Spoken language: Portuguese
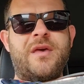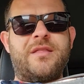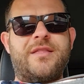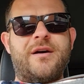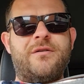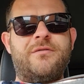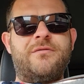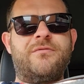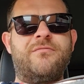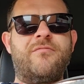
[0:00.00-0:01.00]

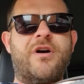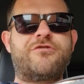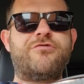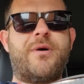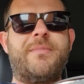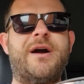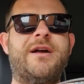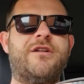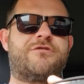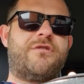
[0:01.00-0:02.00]
Então, a sua
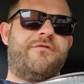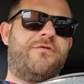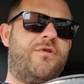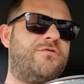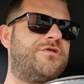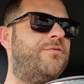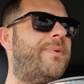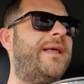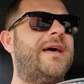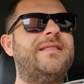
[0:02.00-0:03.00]
mãe, a sua avó, o seu pai lá,